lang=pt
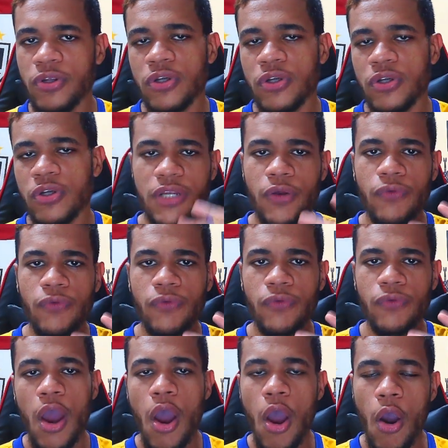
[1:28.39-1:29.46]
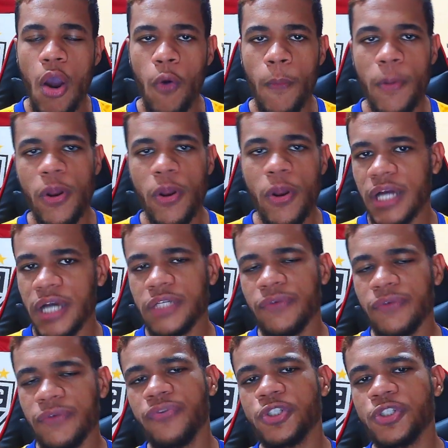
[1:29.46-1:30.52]
Então se você não tem o melhor
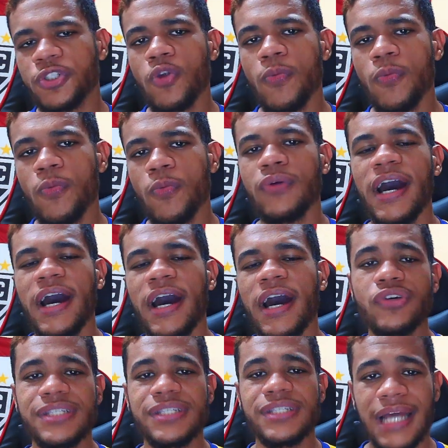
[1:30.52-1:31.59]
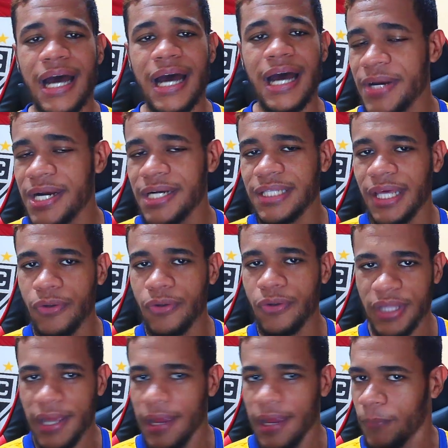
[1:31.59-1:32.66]
aplicativo de futebol do momento, cara, você está perdendo
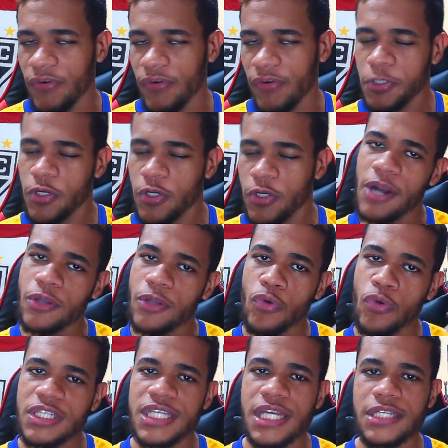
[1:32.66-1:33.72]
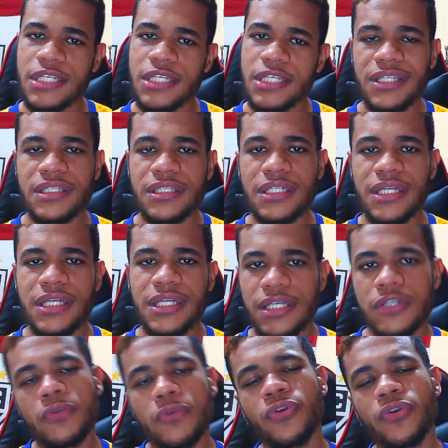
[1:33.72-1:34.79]
tempo. Lá você pode acompanhar todas as
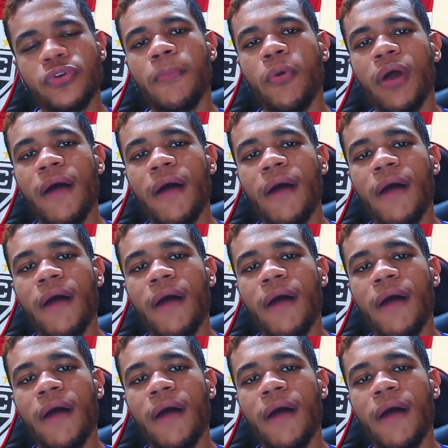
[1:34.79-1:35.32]
notícias do mundo da bola,